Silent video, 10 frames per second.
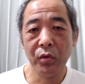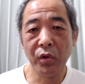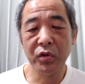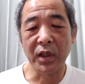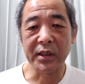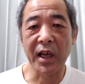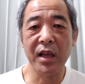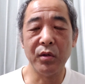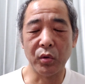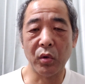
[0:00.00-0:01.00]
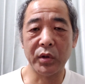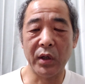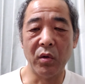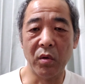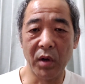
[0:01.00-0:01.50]
というのが山陰道通っ
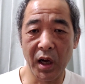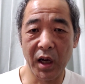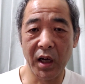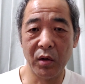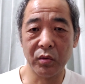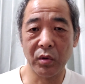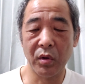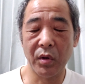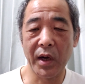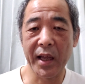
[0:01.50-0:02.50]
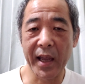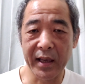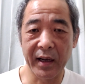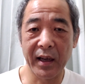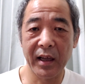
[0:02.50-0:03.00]
た方が本当早
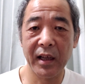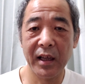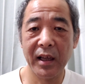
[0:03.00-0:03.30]
いから。